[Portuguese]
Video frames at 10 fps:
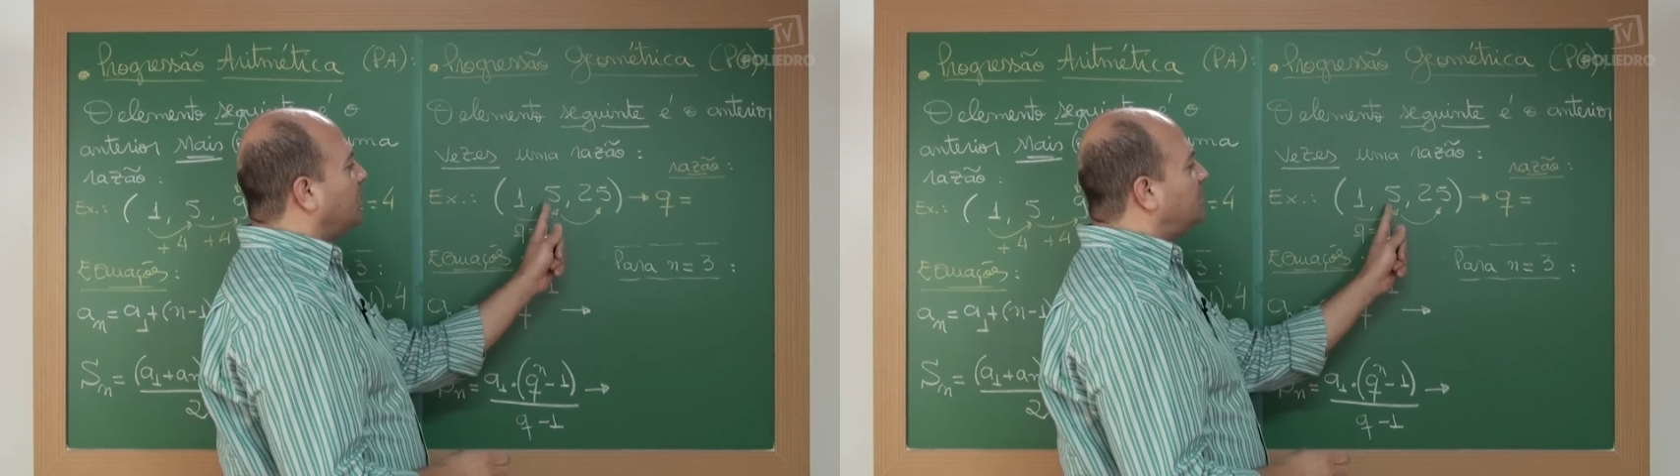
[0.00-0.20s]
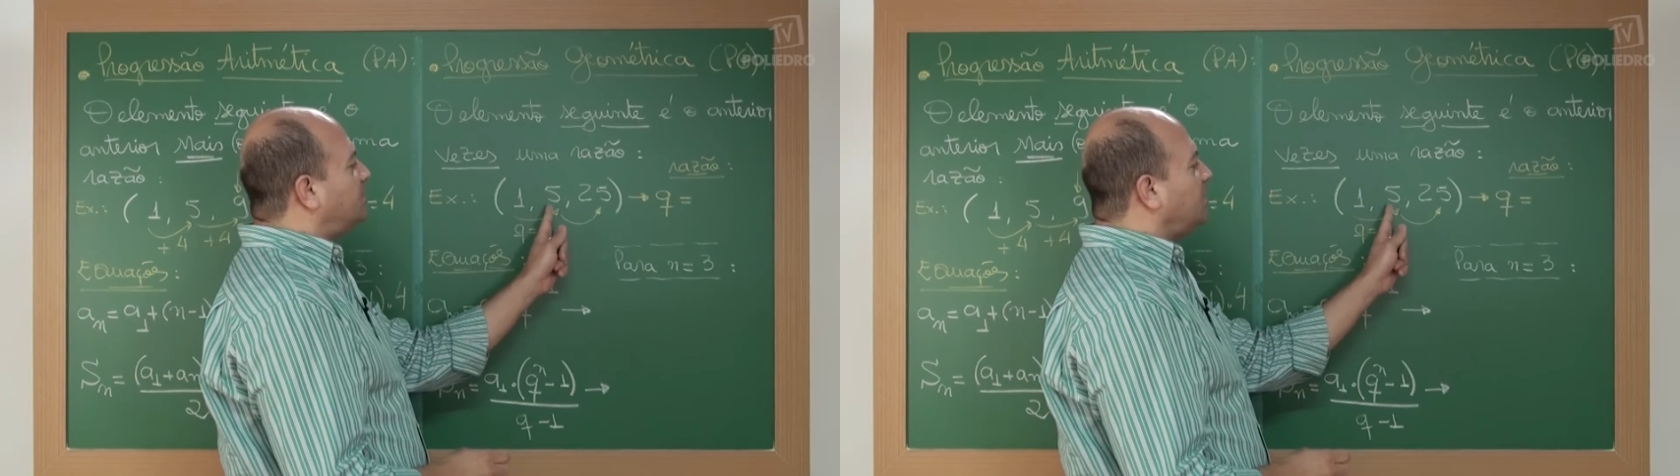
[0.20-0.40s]

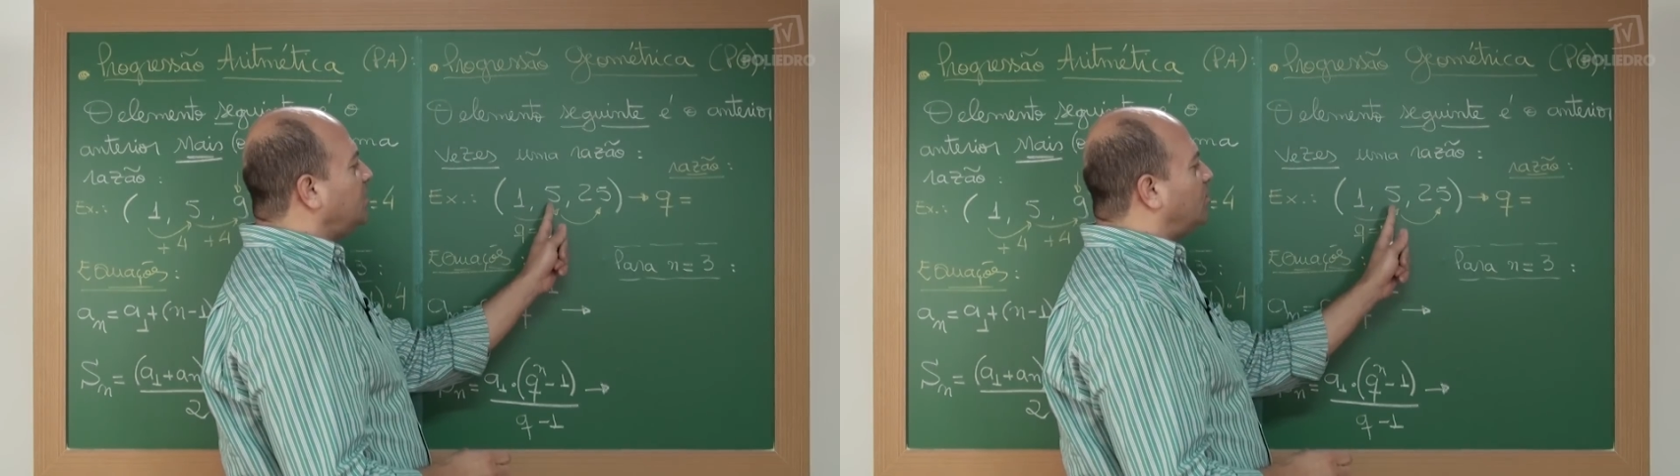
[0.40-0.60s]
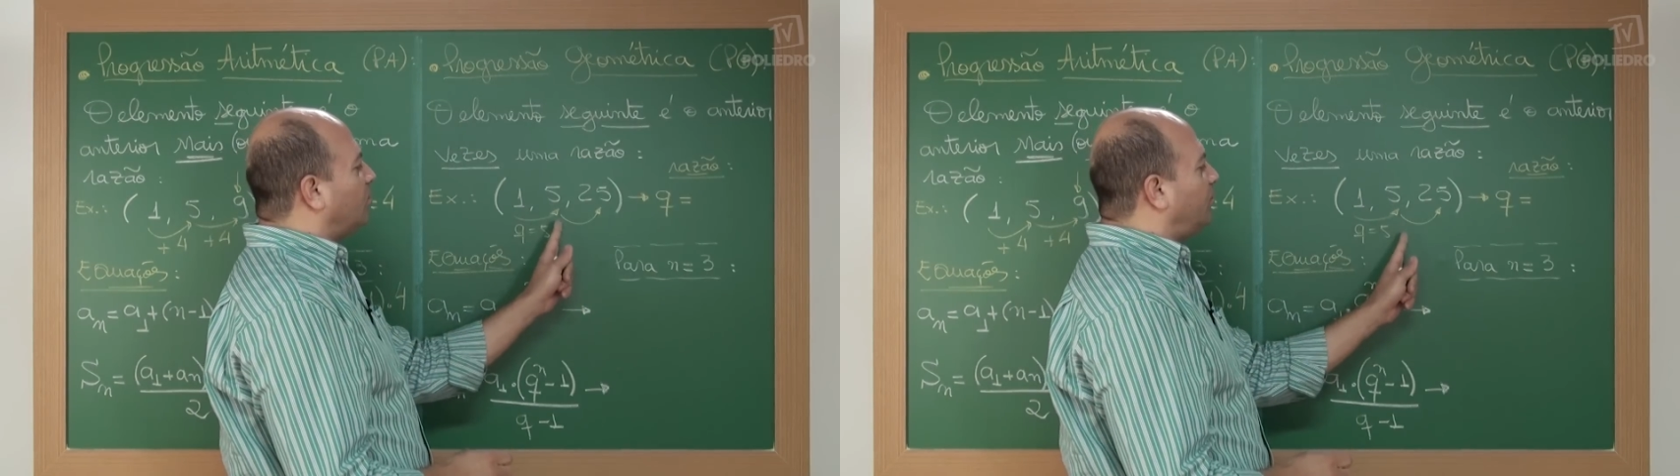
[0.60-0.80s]

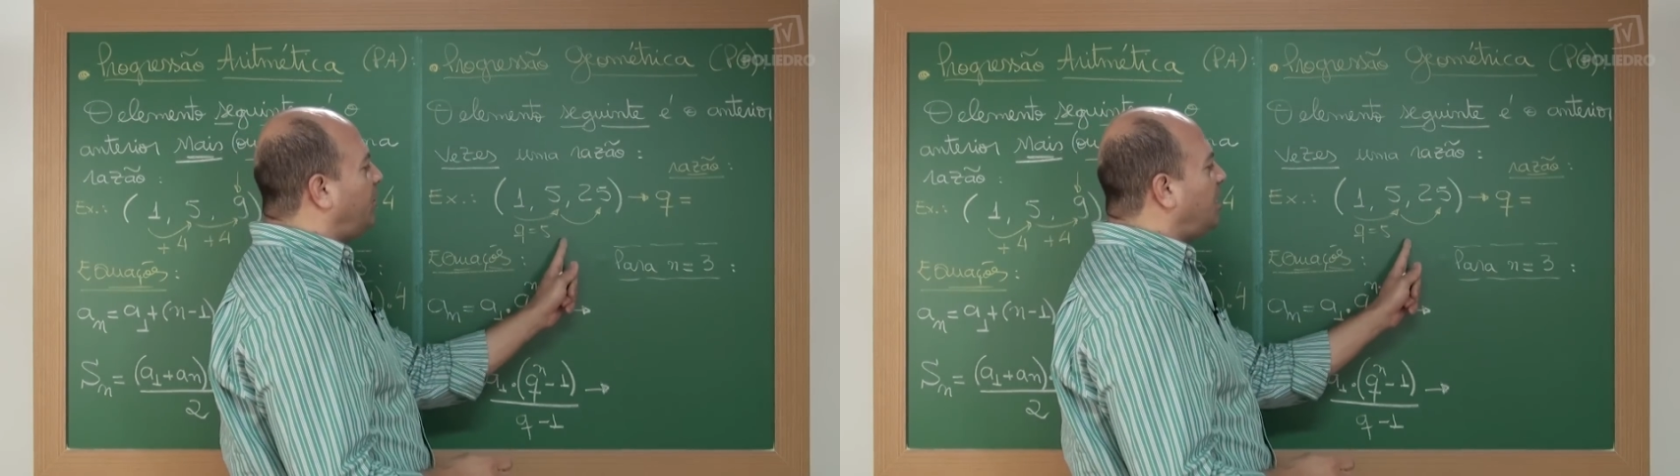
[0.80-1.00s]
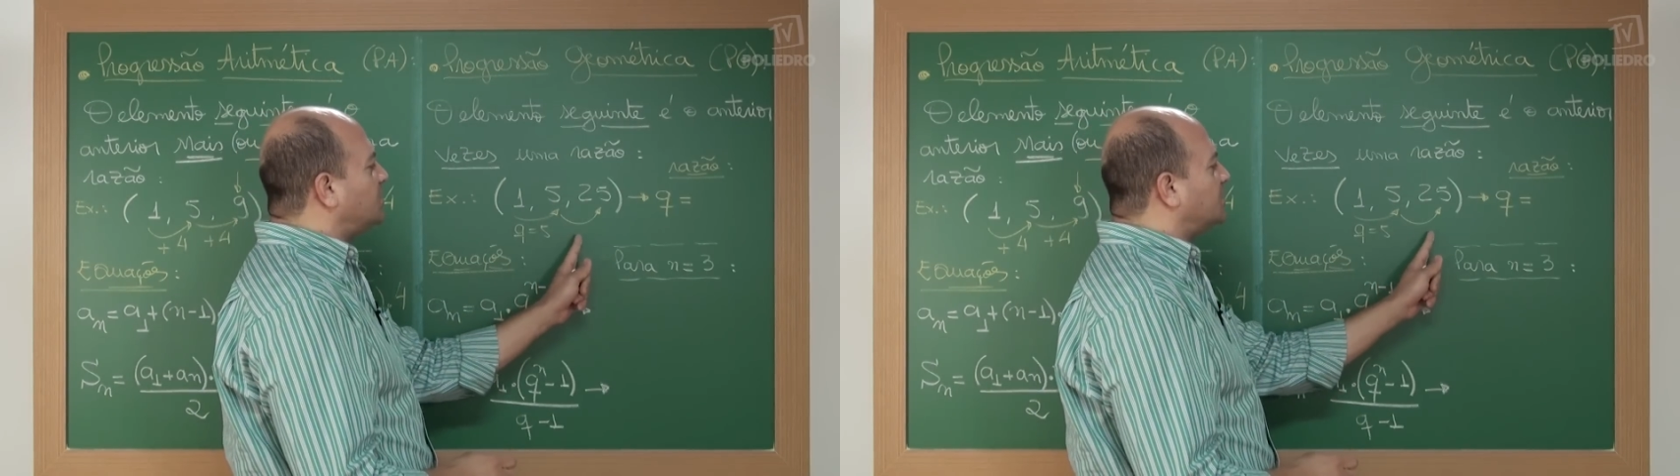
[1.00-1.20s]
5
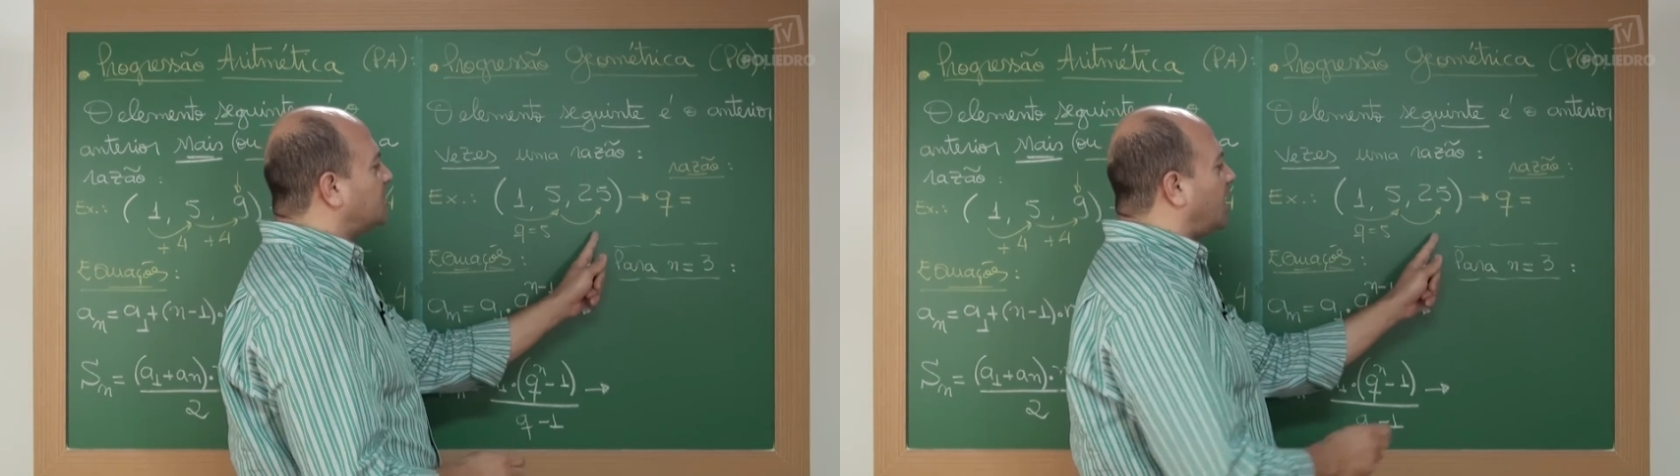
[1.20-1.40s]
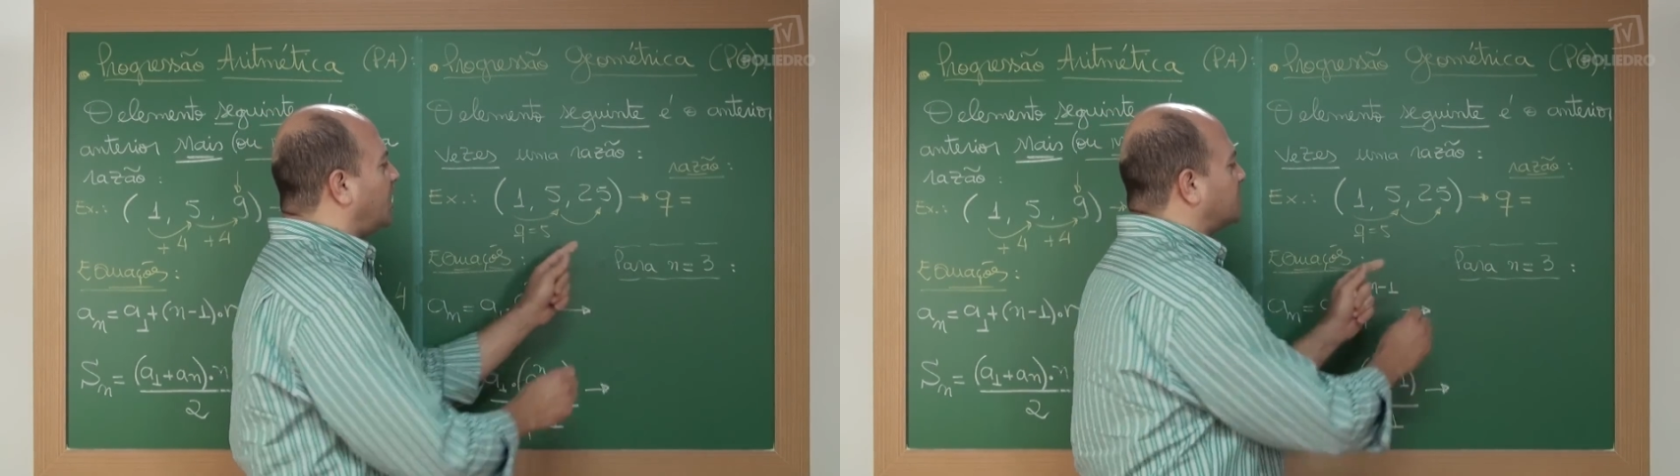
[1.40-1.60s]
vezes
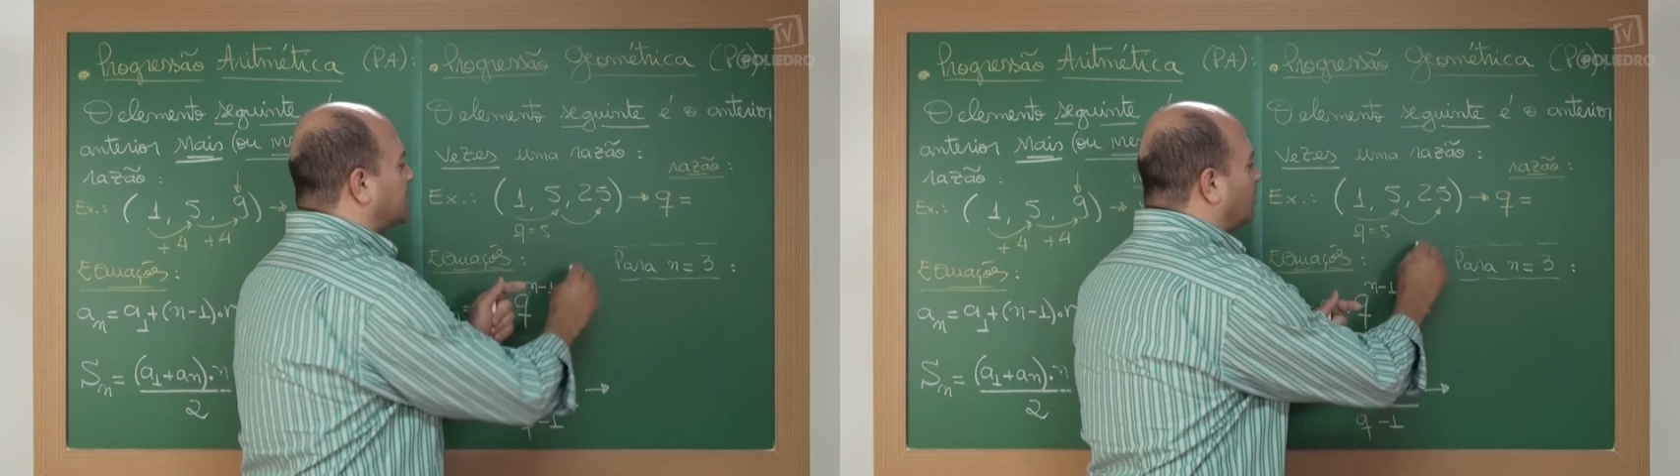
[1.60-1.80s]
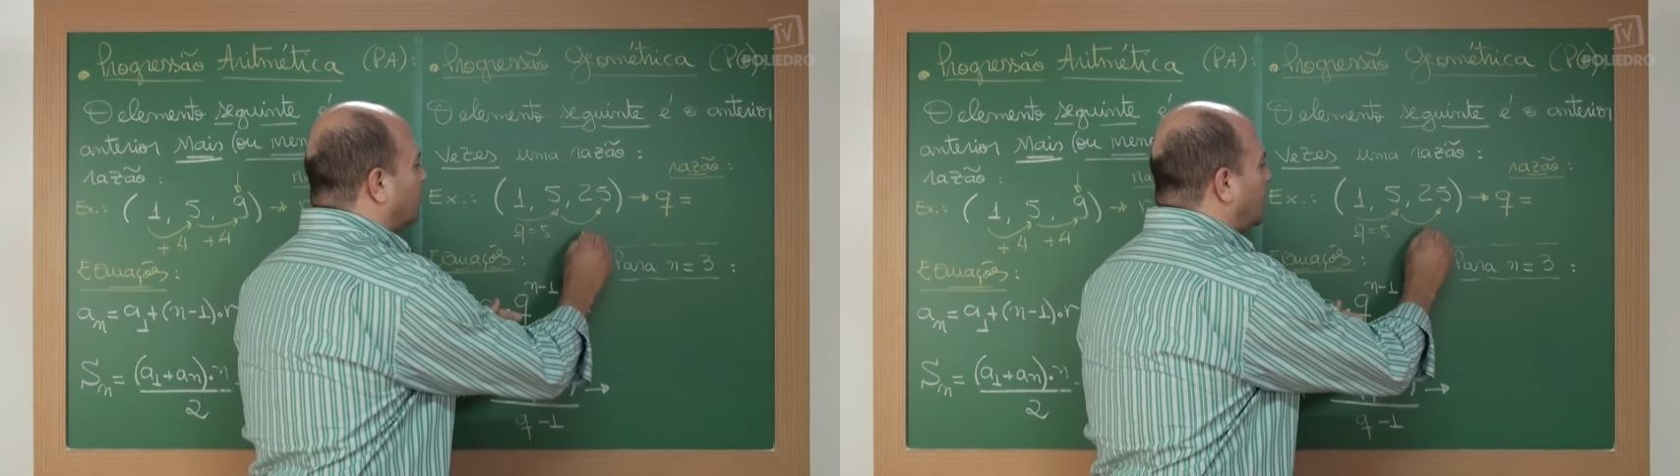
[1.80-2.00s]
a razão,